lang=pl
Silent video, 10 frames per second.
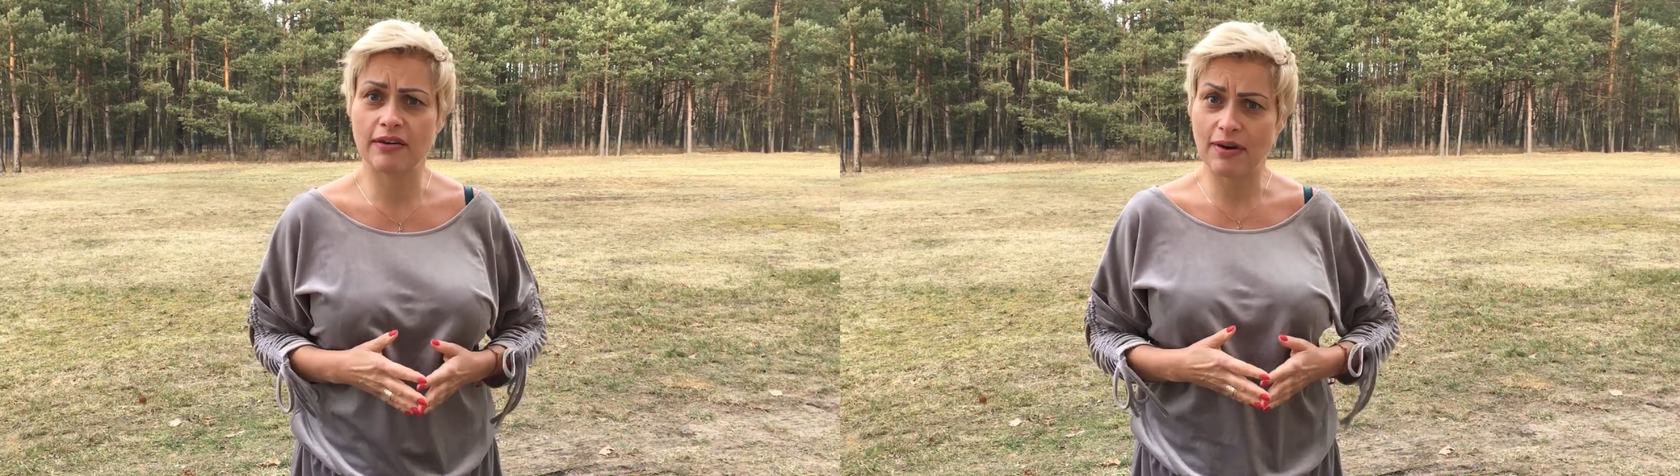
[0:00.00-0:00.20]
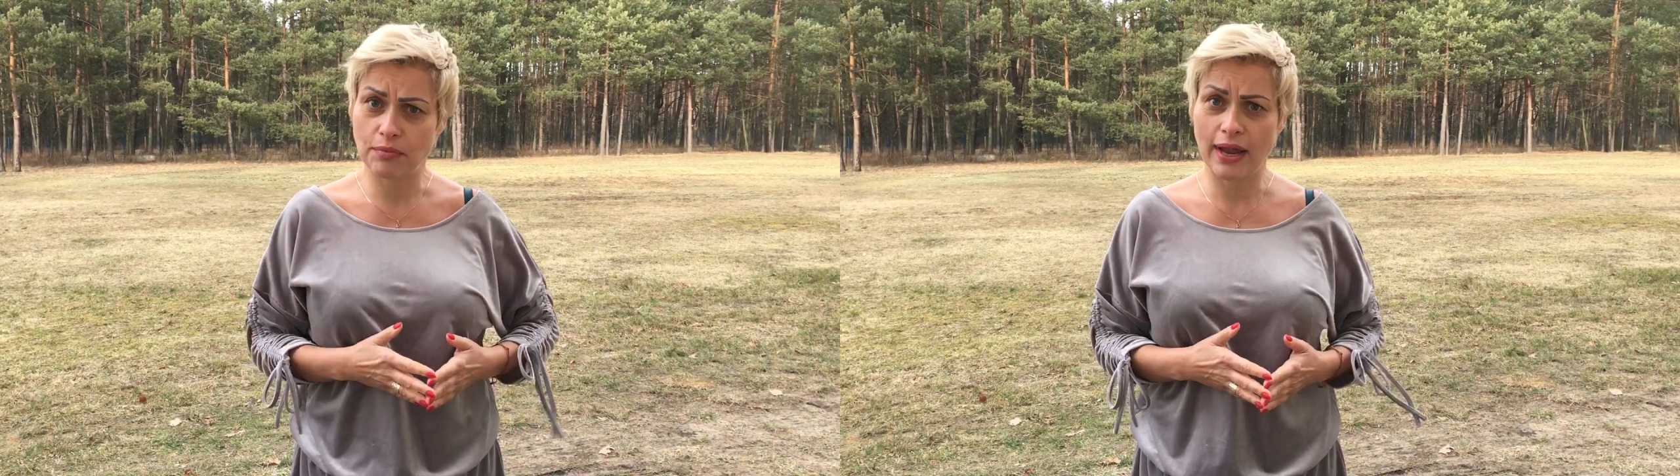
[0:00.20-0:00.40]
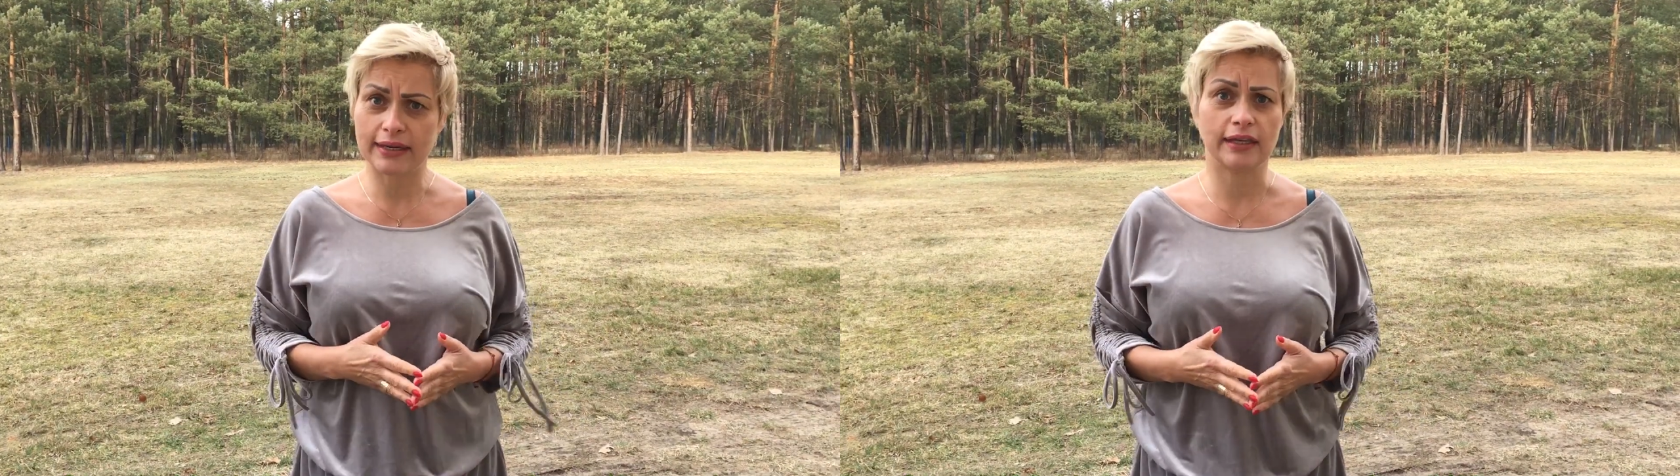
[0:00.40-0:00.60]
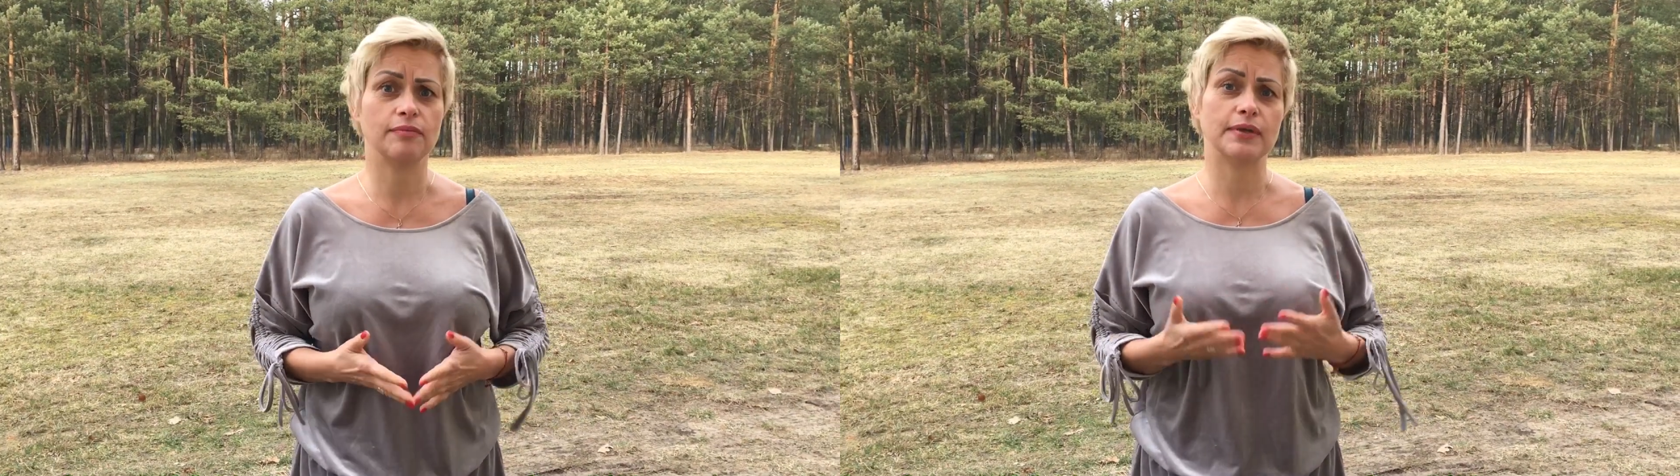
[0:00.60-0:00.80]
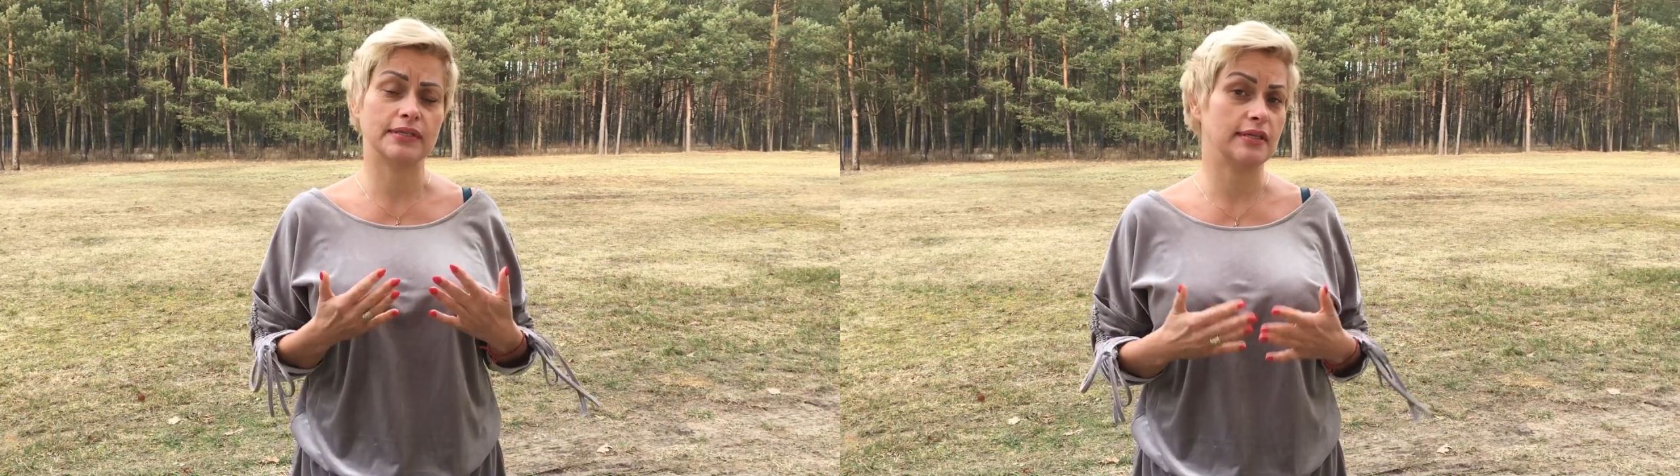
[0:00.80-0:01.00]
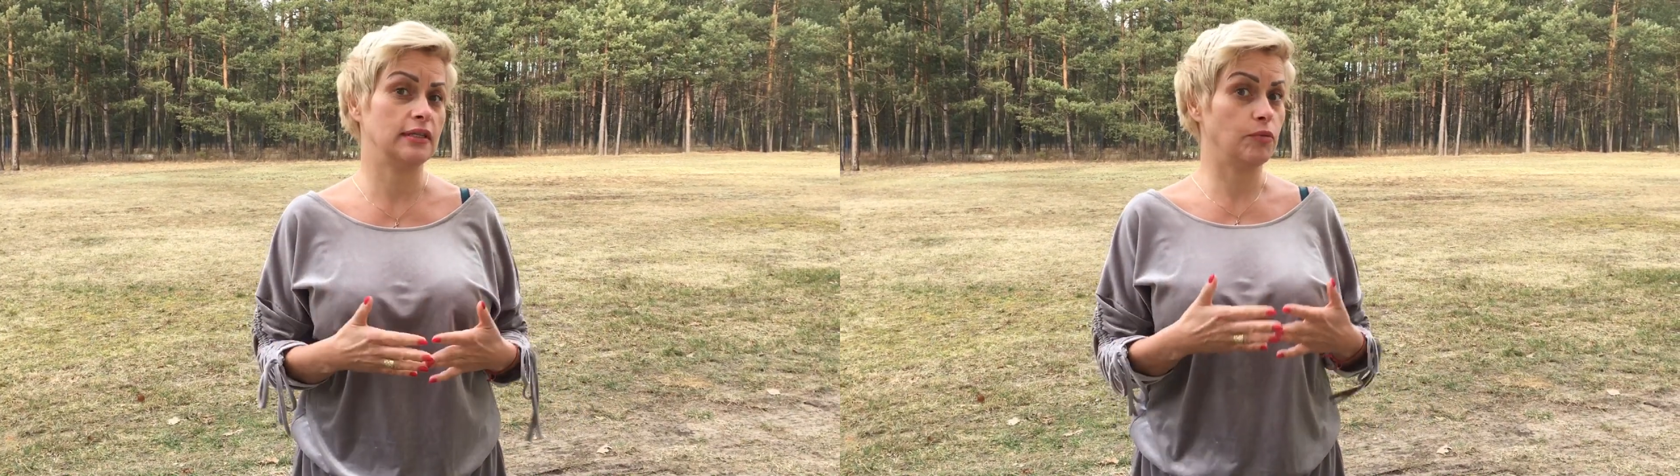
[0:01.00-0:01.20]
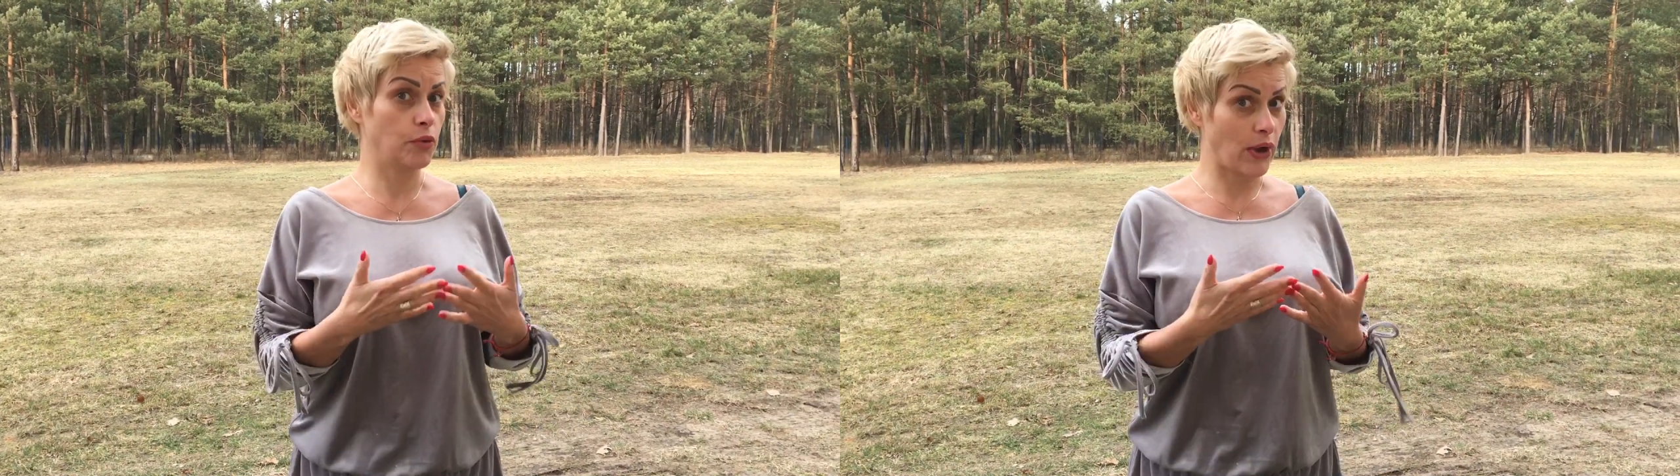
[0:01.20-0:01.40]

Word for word: fabularnych, m.in.